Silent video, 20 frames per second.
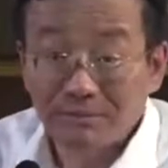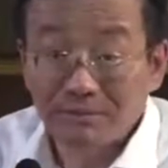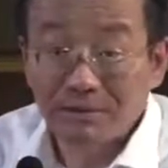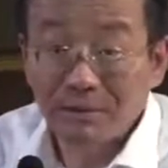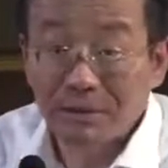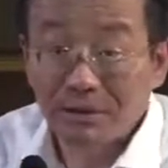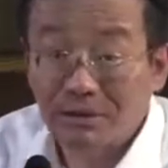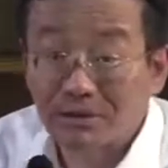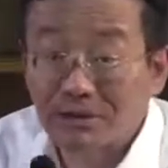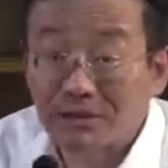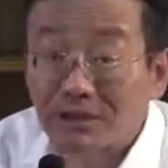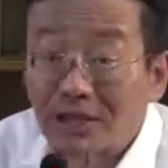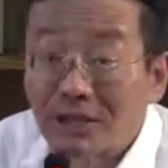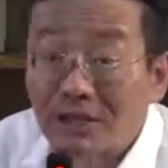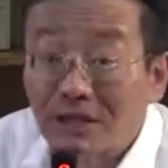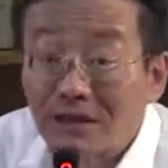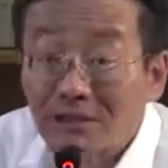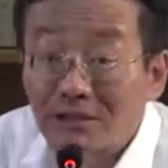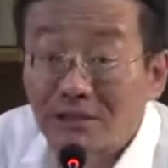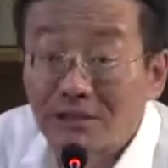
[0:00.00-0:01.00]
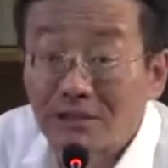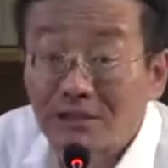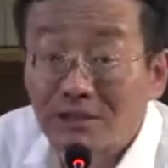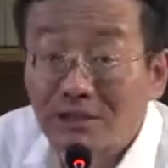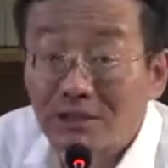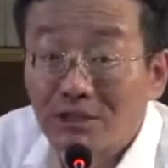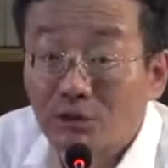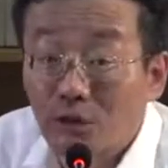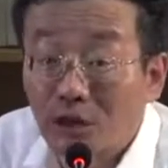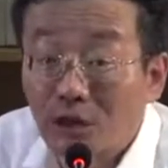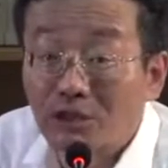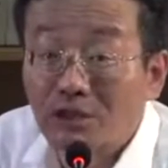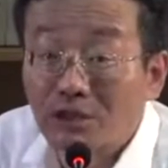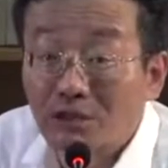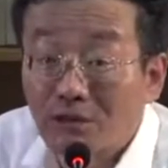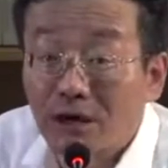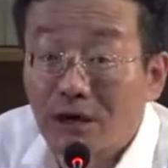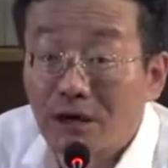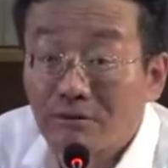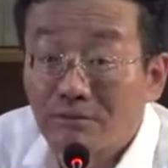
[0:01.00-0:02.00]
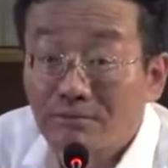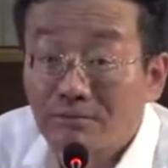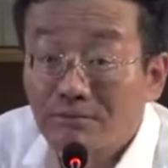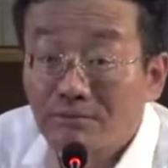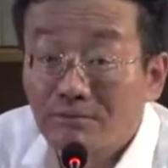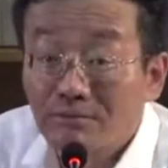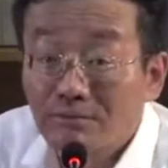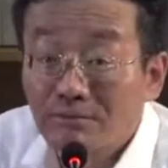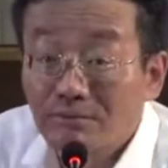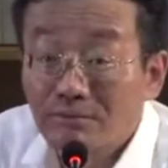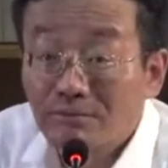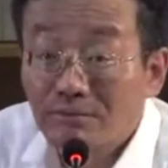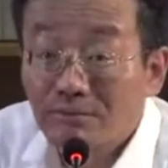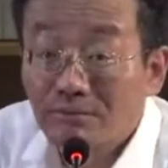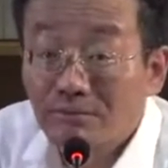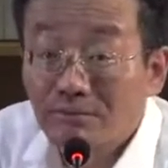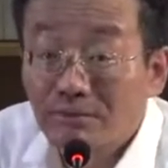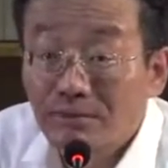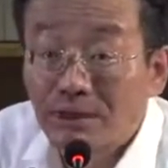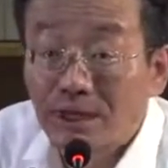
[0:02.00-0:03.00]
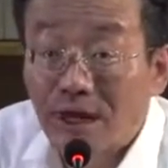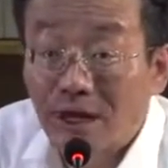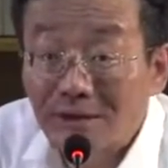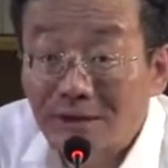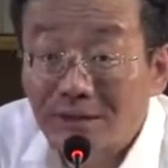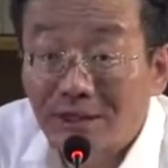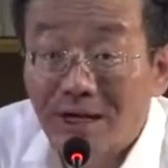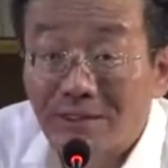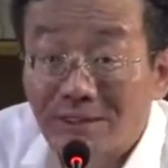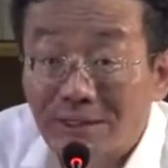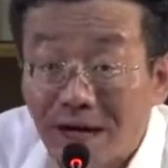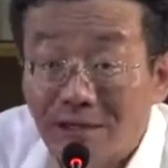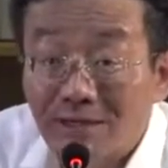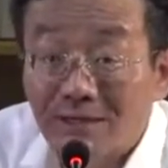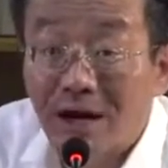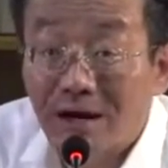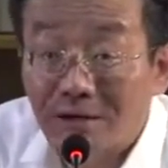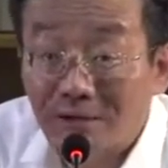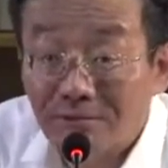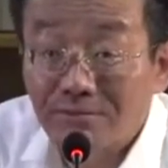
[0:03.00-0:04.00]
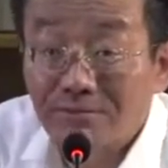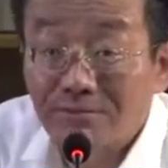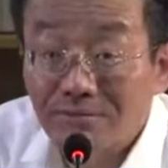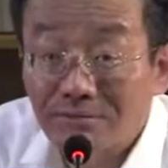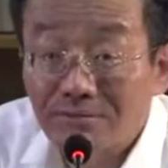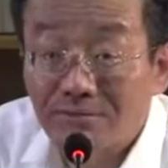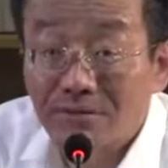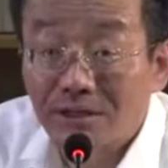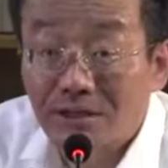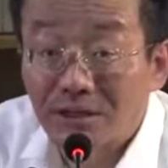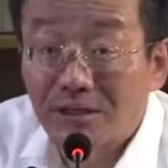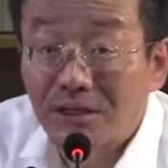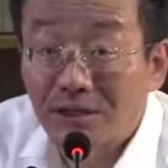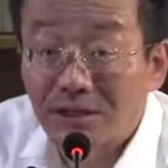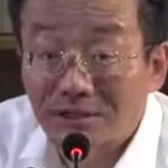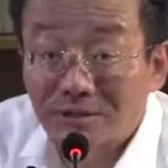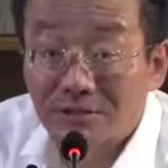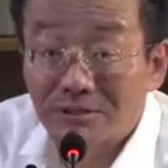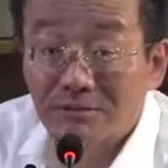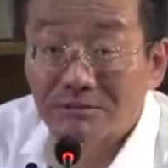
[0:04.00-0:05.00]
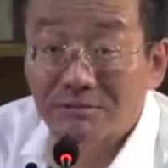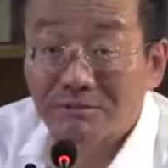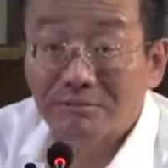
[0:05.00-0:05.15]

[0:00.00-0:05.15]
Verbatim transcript: 这个人就是陈岩石，已经退休了，前检察长陈岩石。